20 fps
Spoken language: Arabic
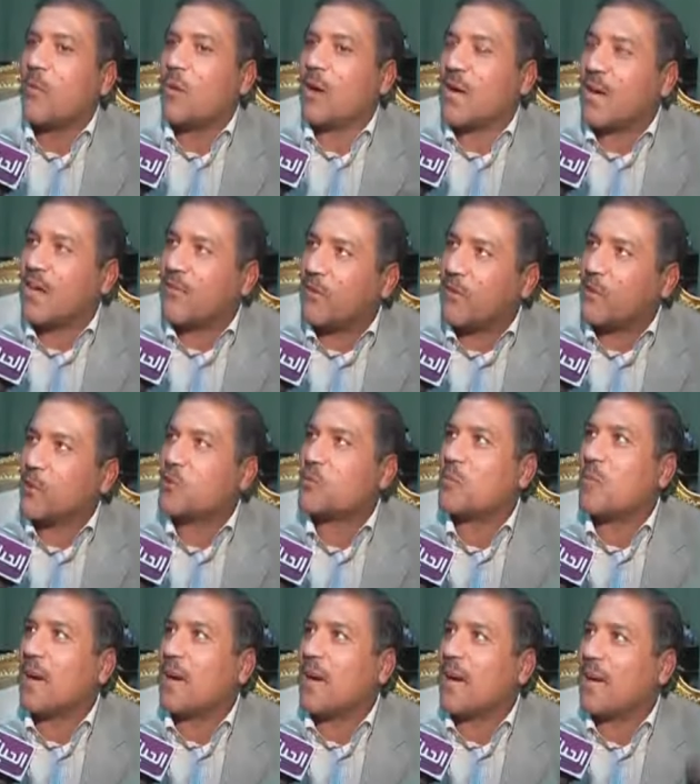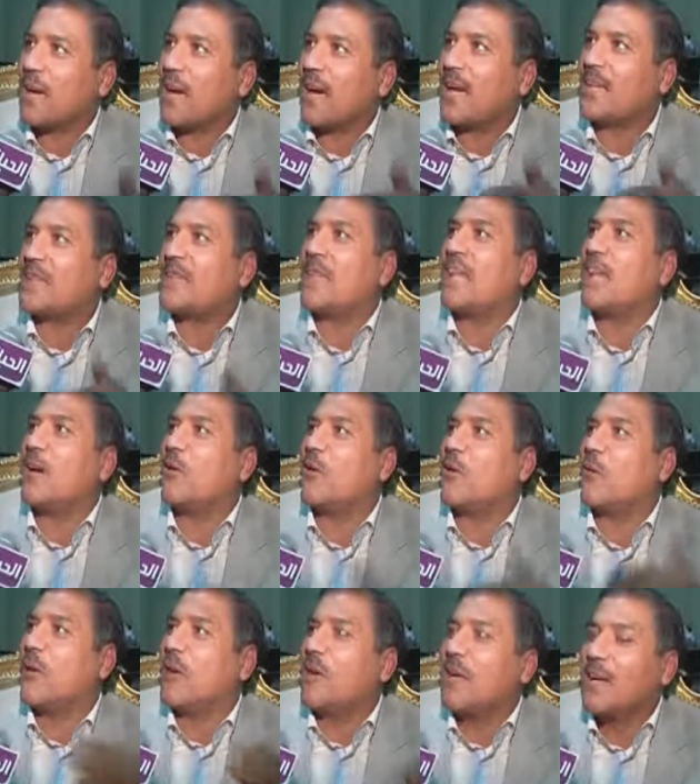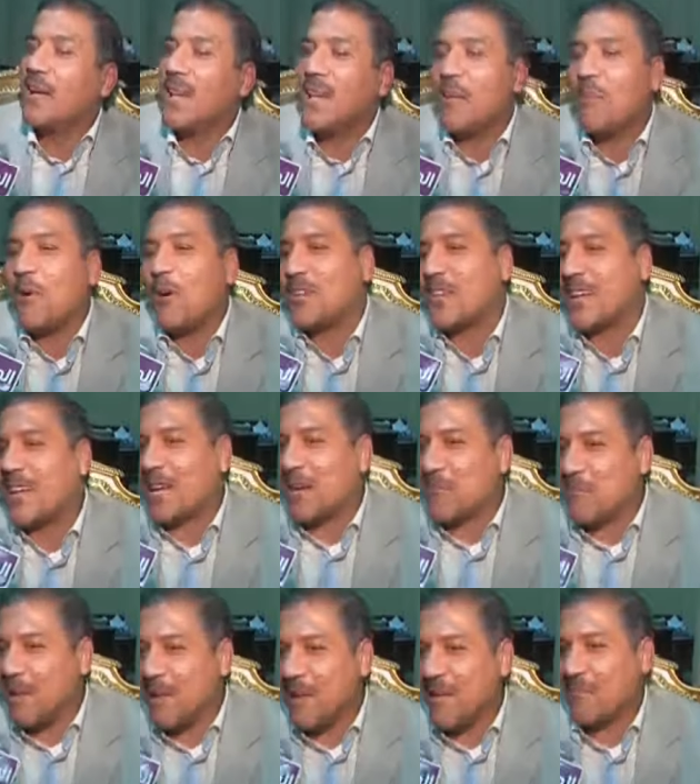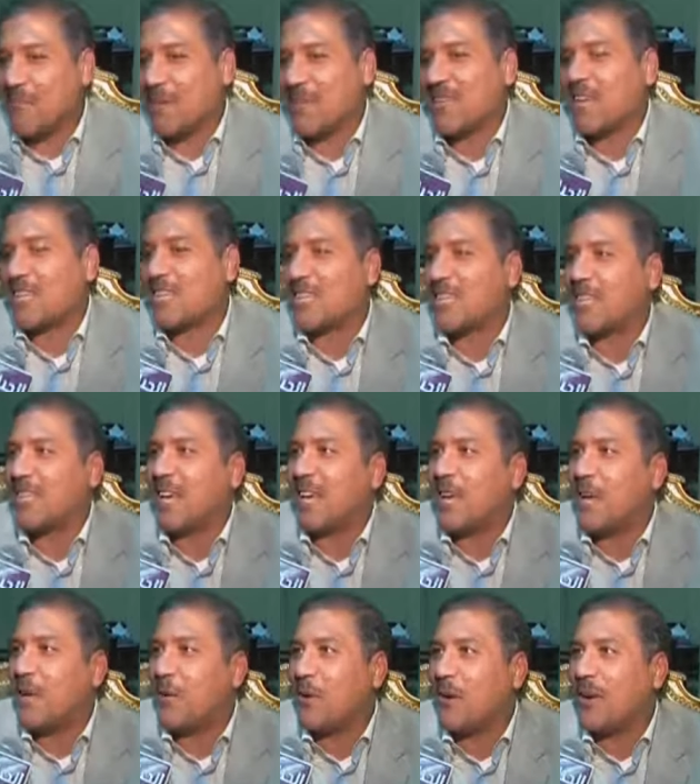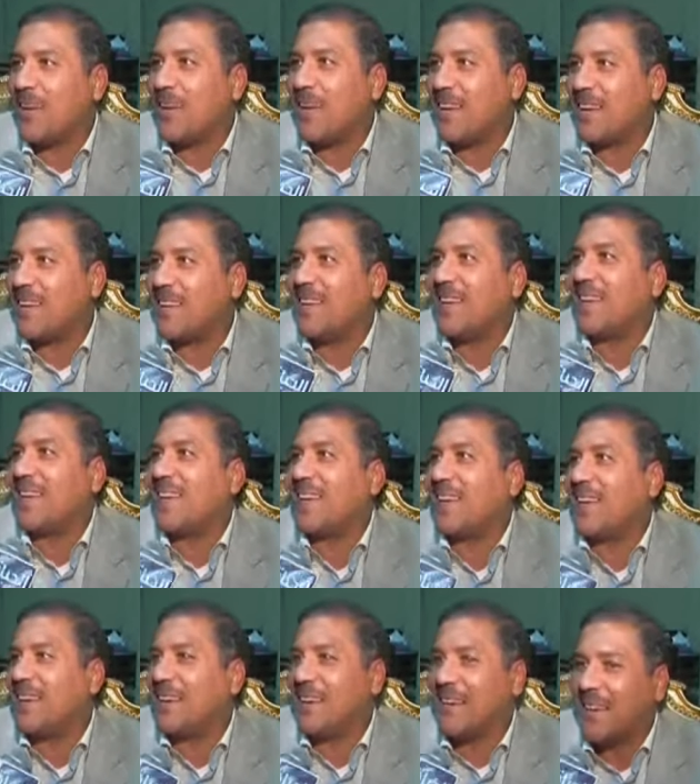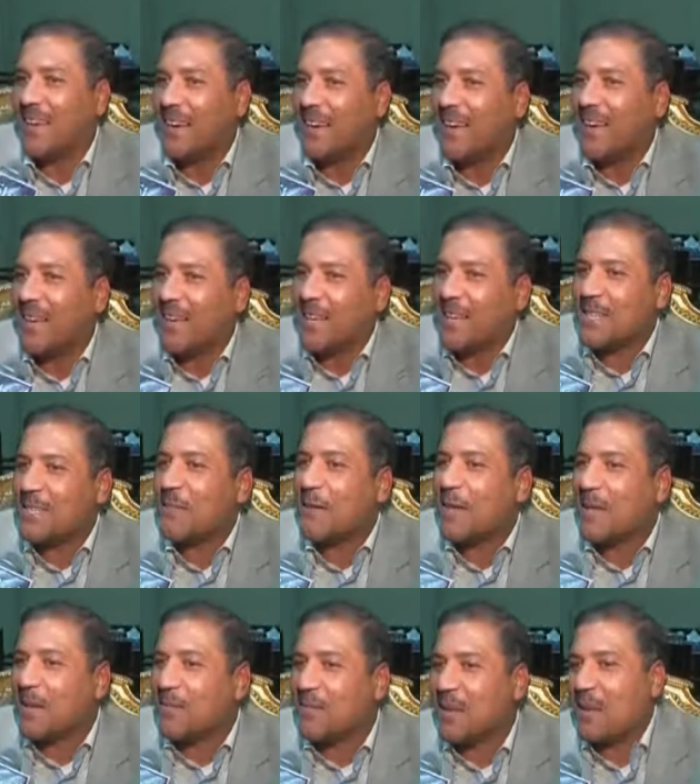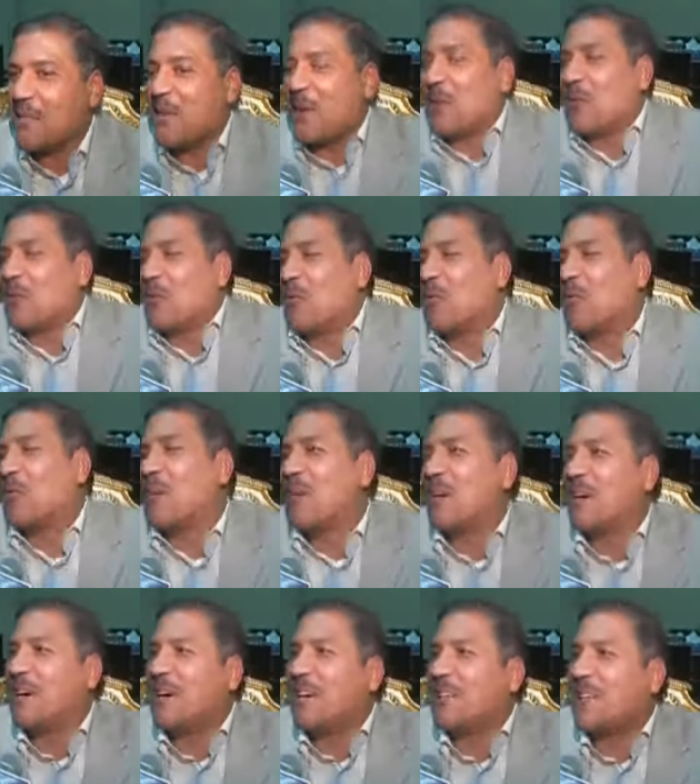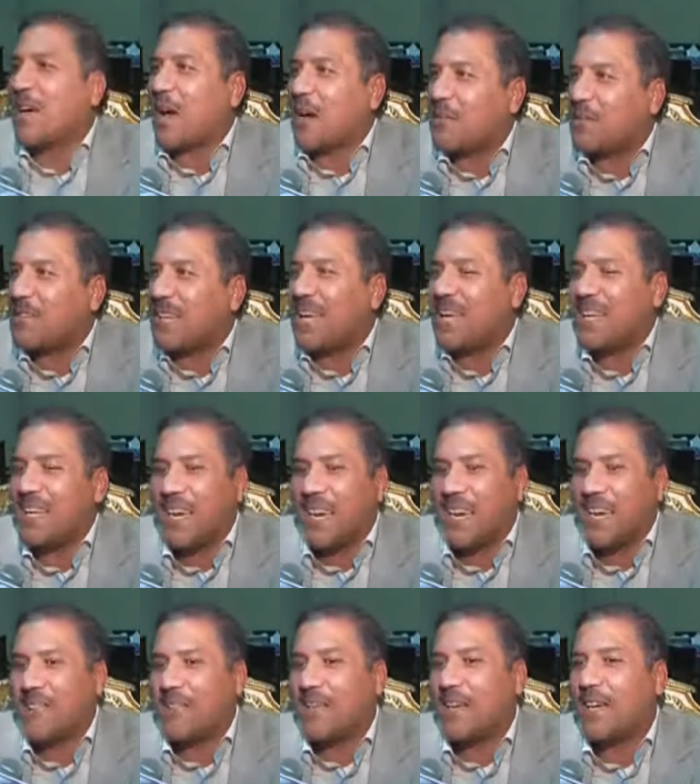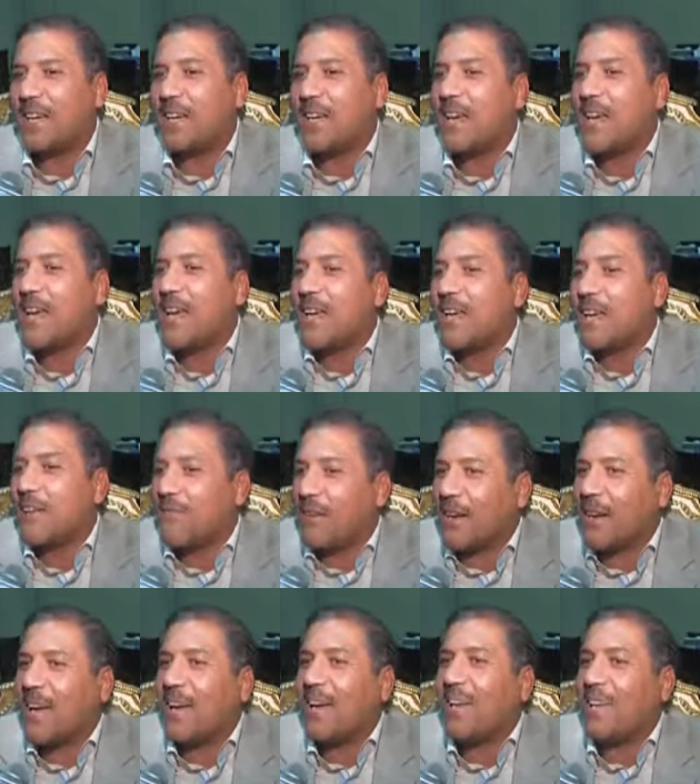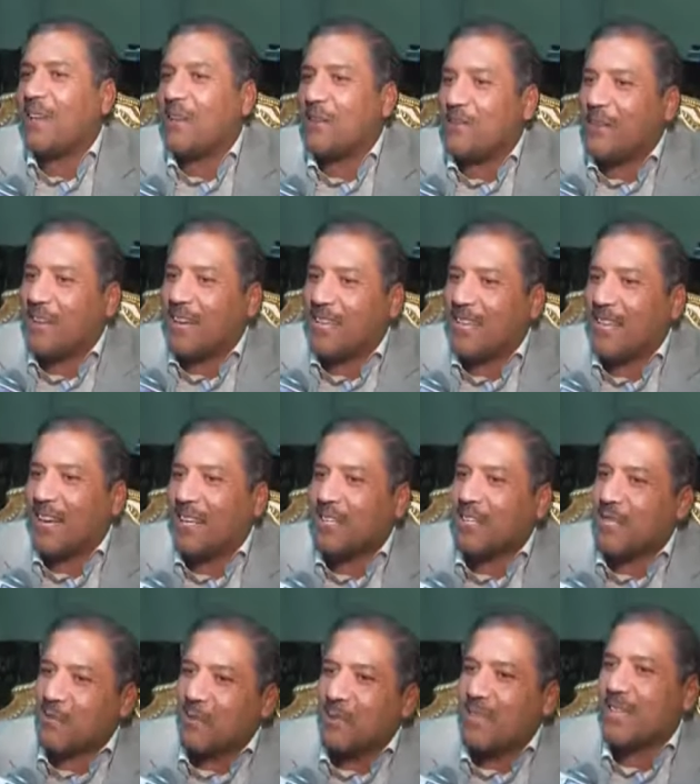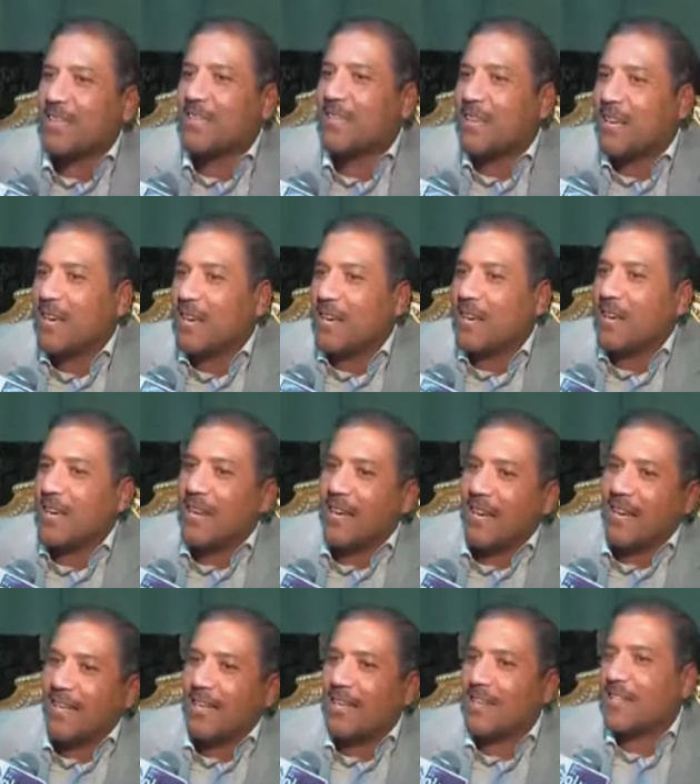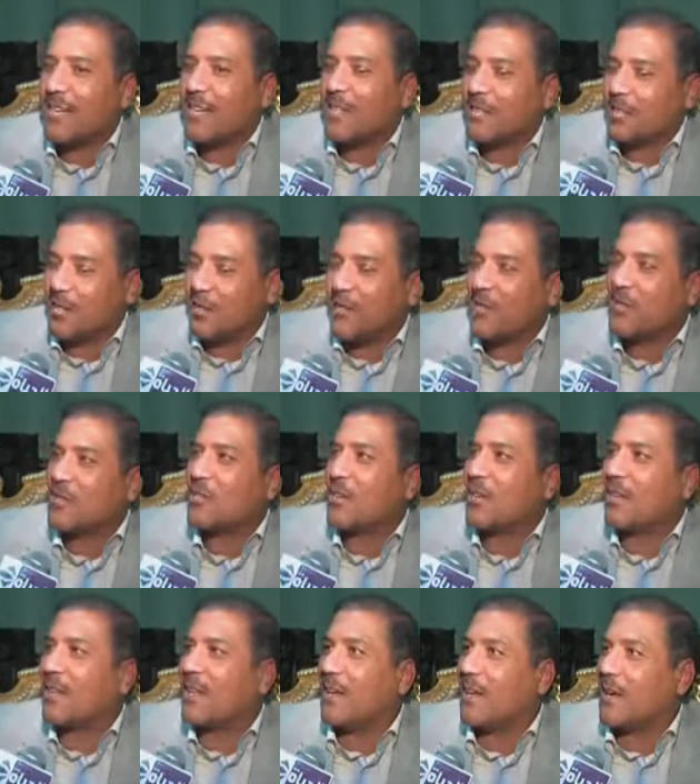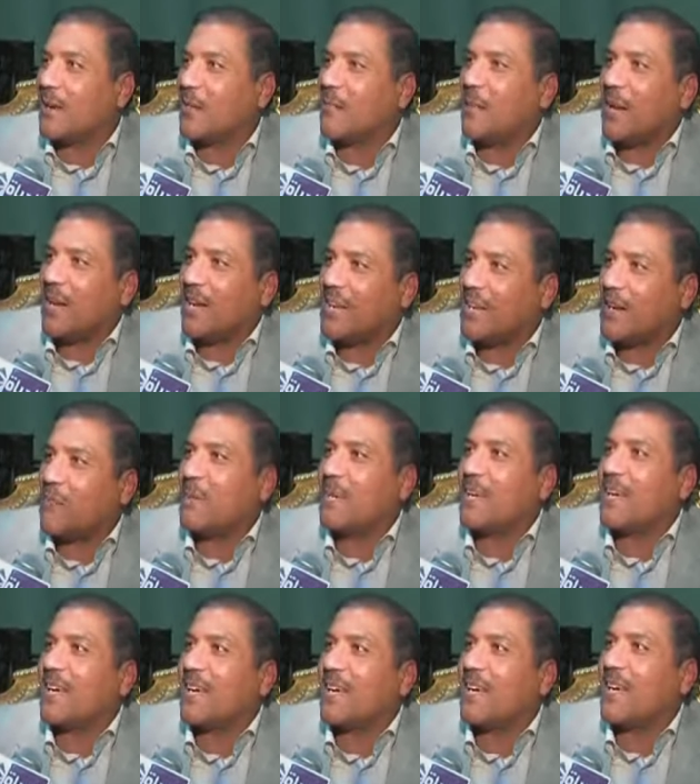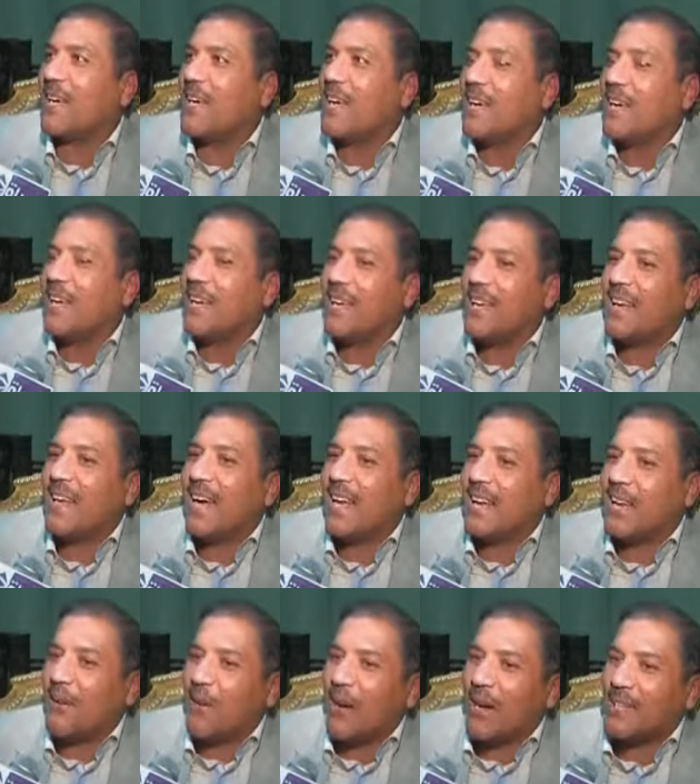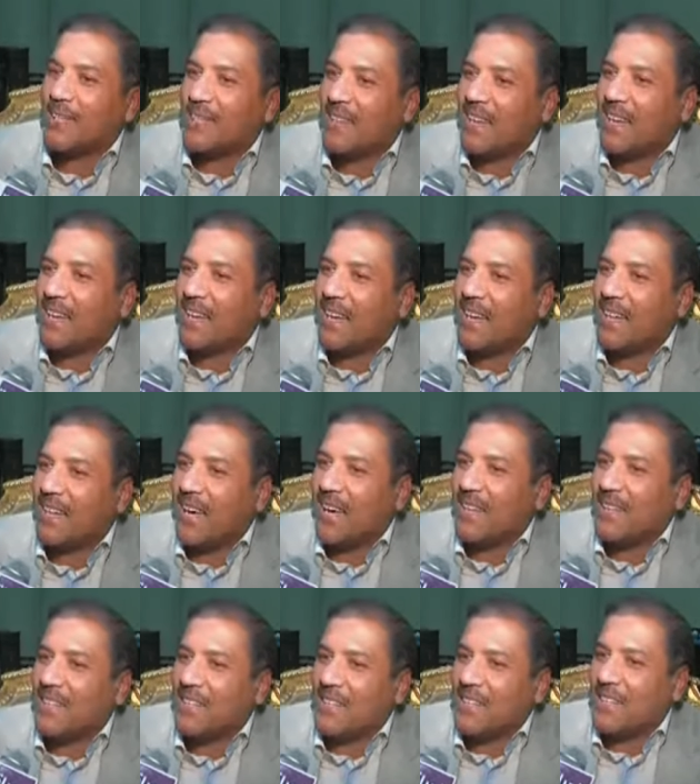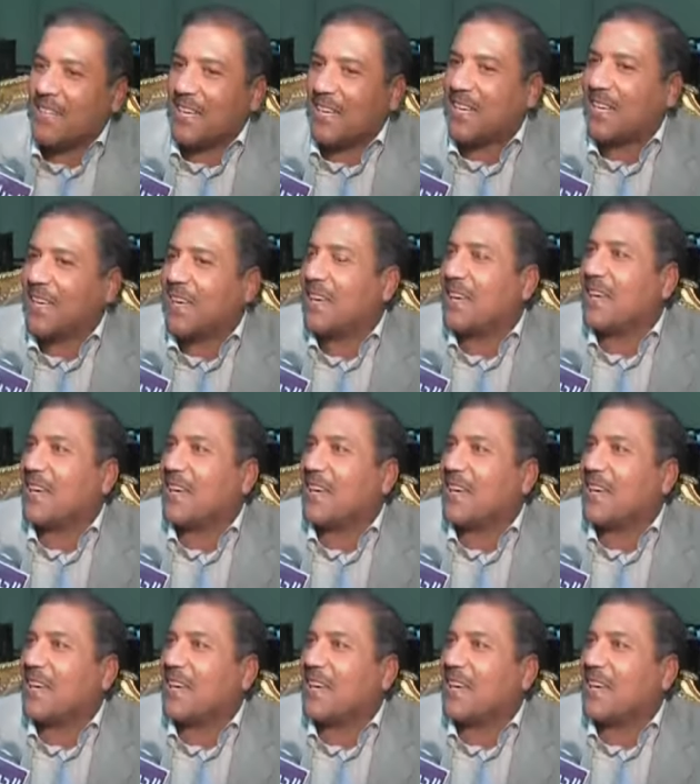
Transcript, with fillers: وكيف يسمح حتى لو لا ما هو ده كلام بقى ما يتقالش كده على الهوا يعني احنا لازم الكلام ده يبقى له آه، طعم تاني يعني فاحنا الفرحه اللي احنا فيها دي هنسيب الناس آه، يعني تكتشفها ان شاء الله مع الايام اللي جايه لعل وعسى يعني حد يحتاج